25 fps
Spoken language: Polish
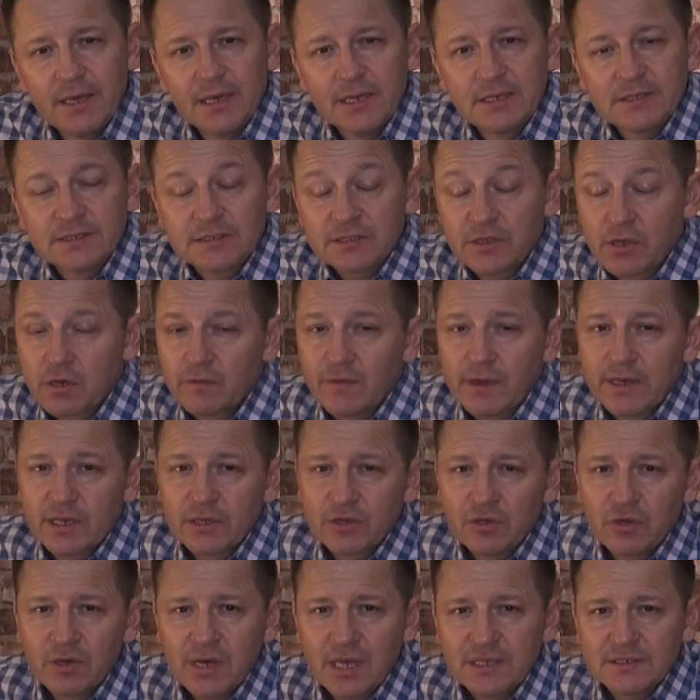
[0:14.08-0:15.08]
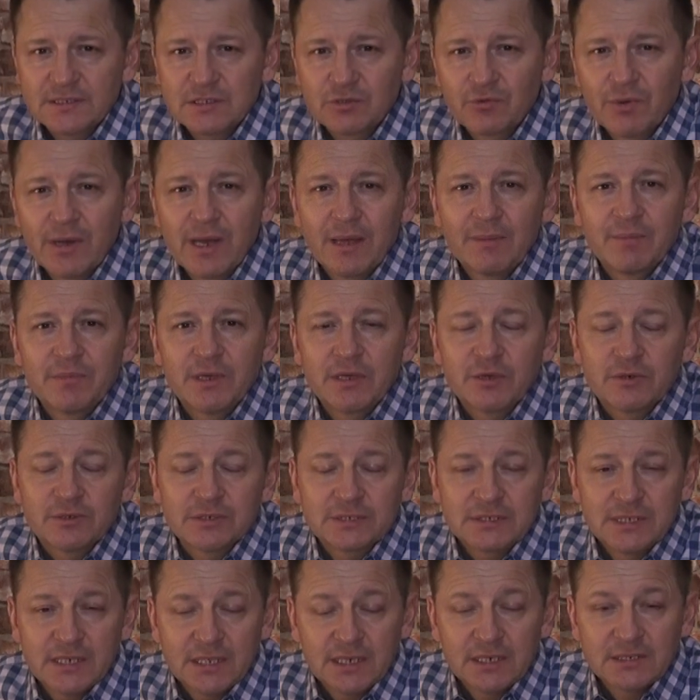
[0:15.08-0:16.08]
Skierowane do nas z głębi Jego
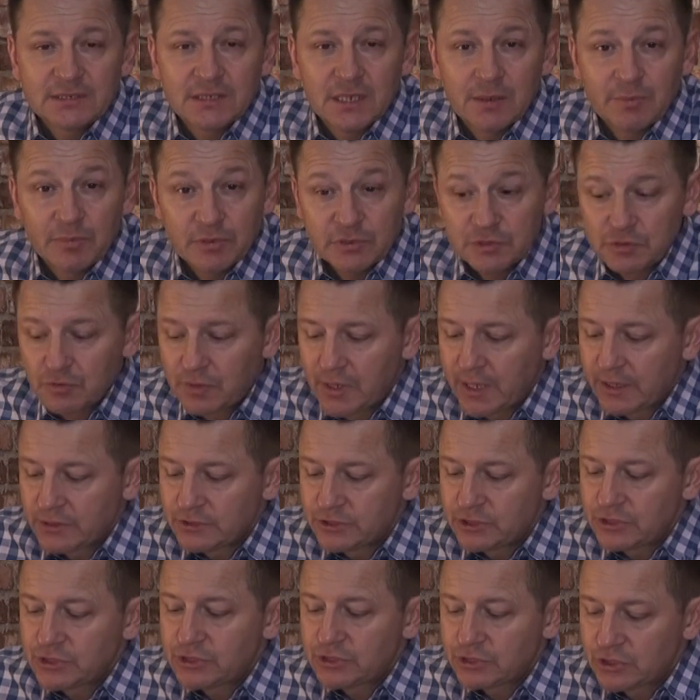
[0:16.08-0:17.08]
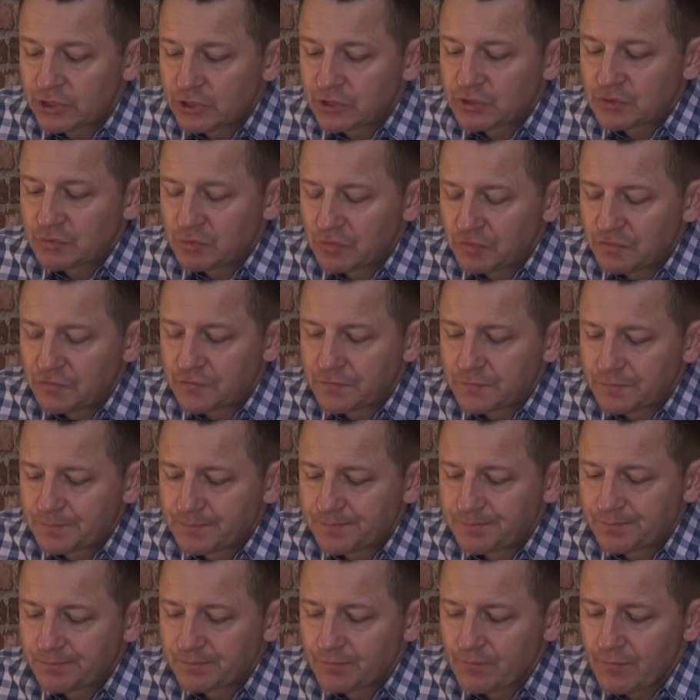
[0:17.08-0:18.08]
serca i posłuchaj dziś tych słów.
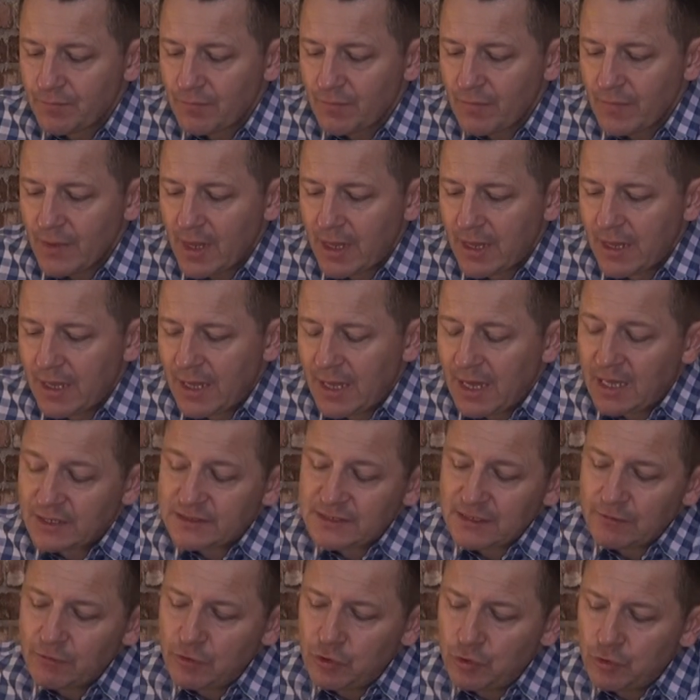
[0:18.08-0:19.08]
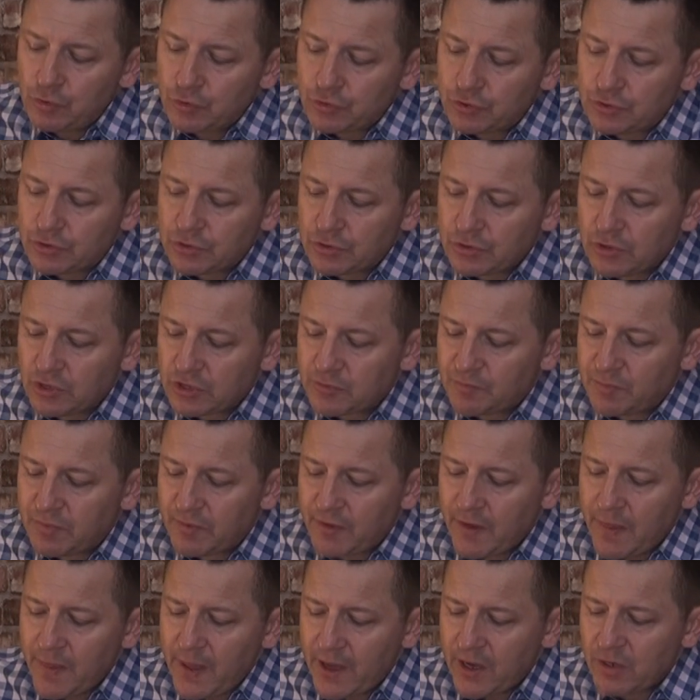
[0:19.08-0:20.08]
A cały lud
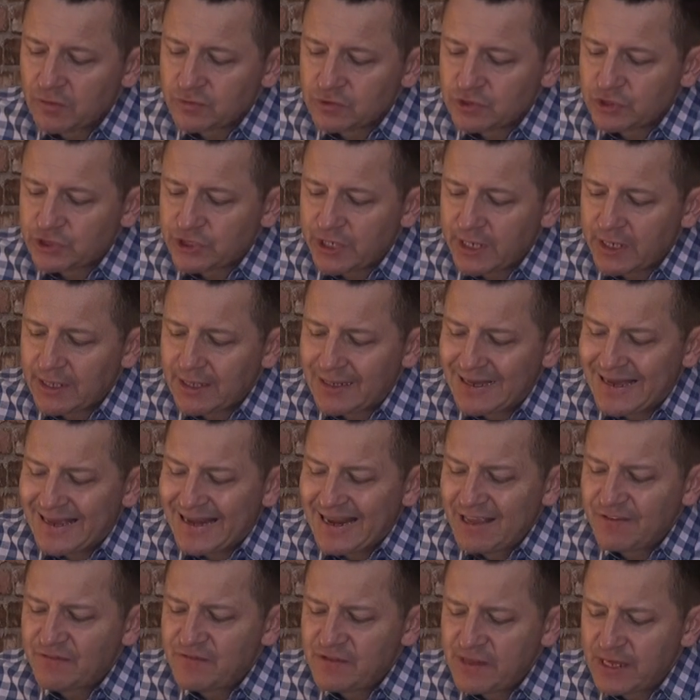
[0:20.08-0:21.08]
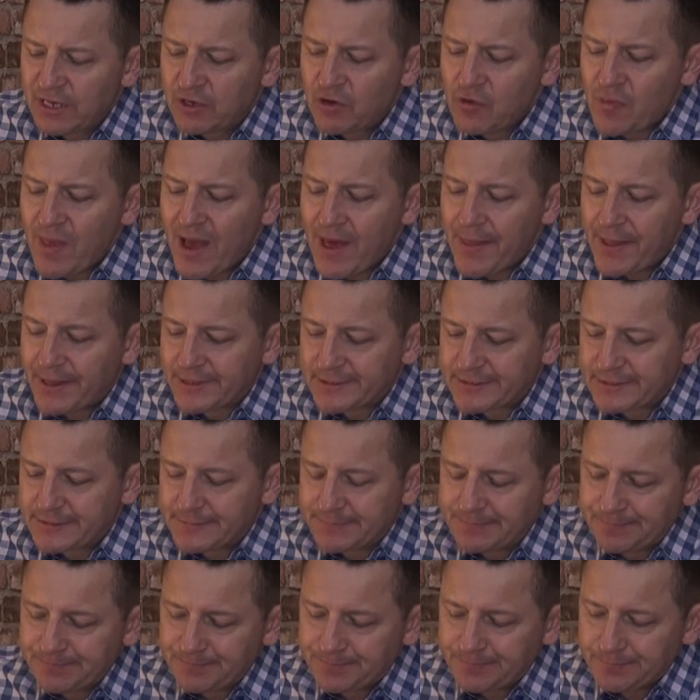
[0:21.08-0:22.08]
odpowiadając, że krew Jego na nas
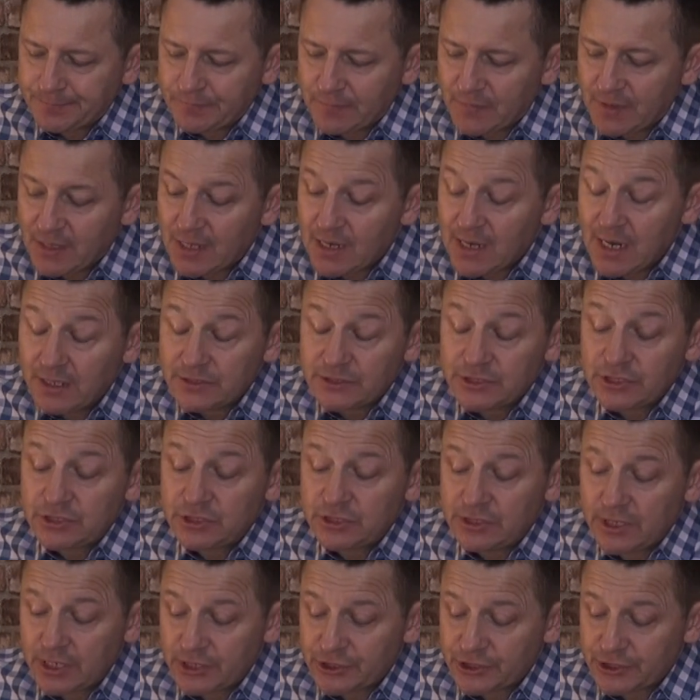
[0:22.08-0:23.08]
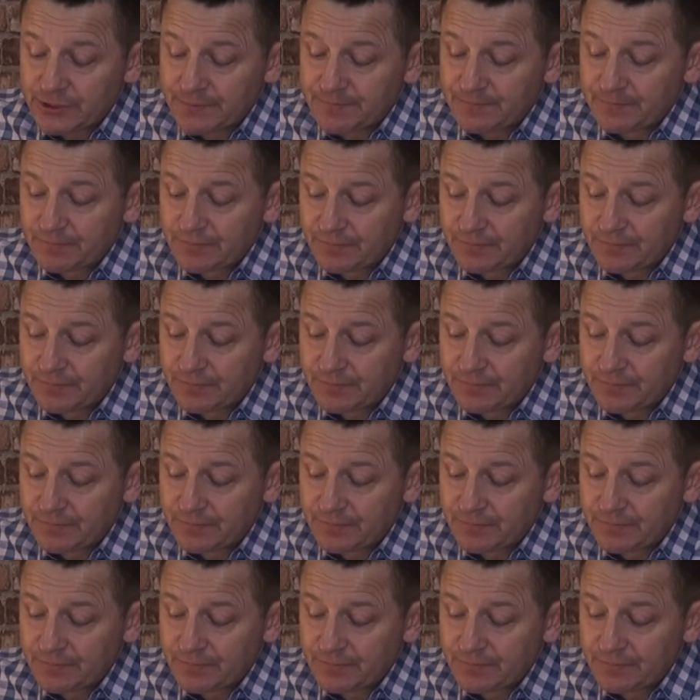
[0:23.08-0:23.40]
i na dzieci nasze.